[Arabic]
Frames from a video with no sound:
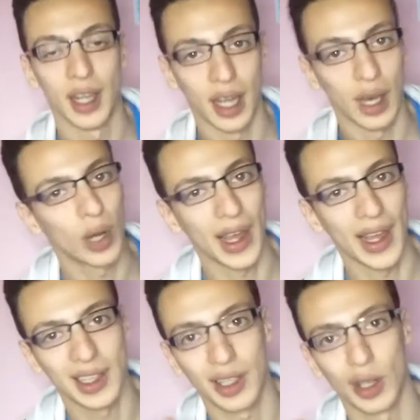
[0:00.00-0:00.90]
اول حاجه
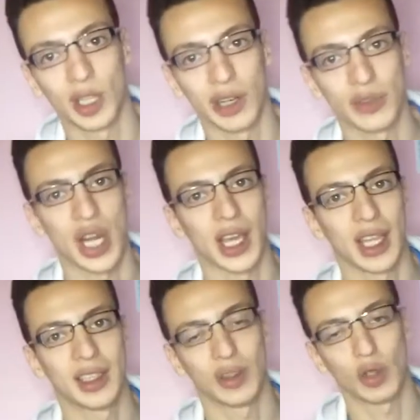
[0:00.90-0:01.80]
انت لو ما تعرفش الحاجات
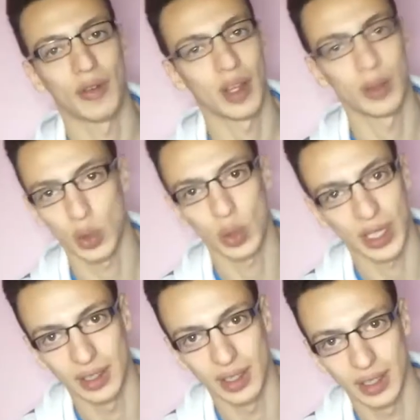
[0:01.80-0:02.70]
دي هتقع فيها بسهوله
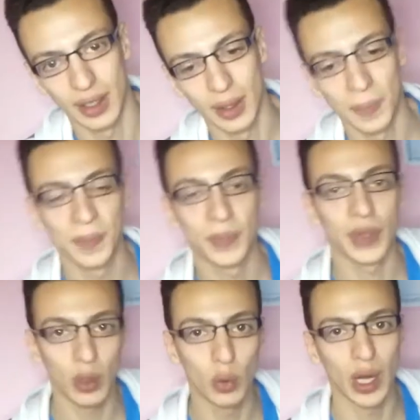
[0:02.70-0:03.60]
جدا
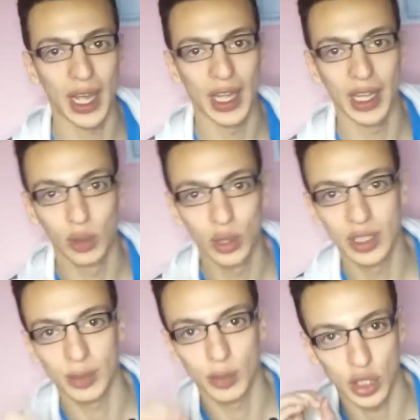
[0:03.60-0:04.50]
اول حاجه لو انت
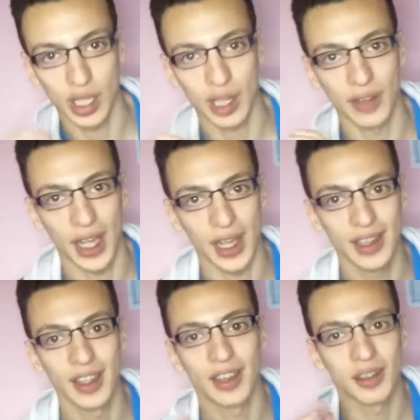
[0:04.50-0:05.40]
مش هتعرف الحاجات
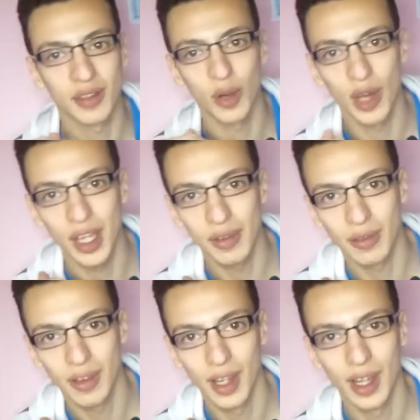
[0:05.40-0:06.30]
دي هتفضل واقف
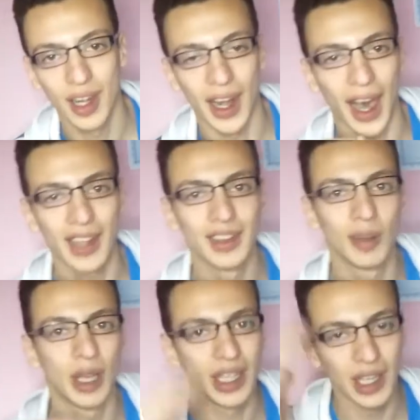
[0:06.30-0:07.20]
لحد
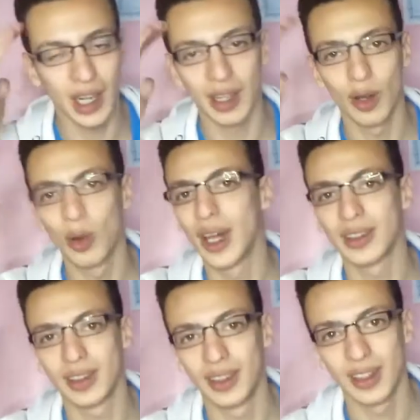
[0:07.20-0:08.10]
ما يجيلك
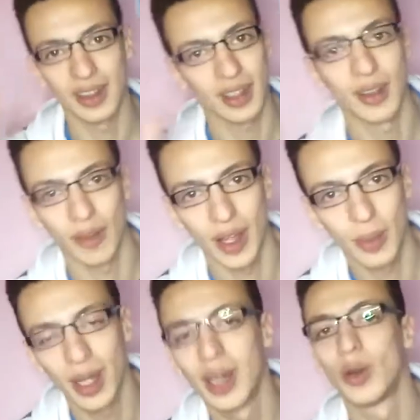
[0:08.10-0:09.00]
الوقت ان انت
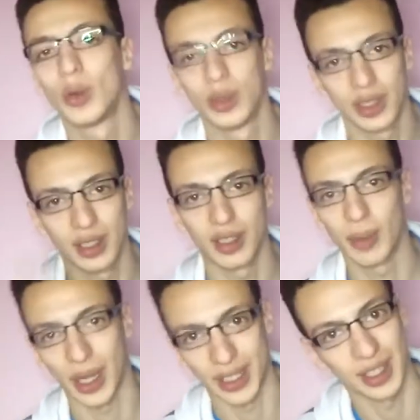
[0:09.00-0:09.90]
تفهمها وتقدر
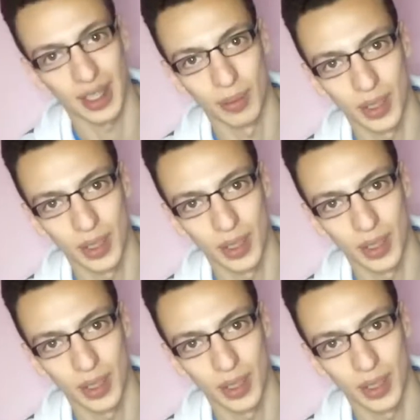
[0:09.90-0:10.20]
بعدها تكمل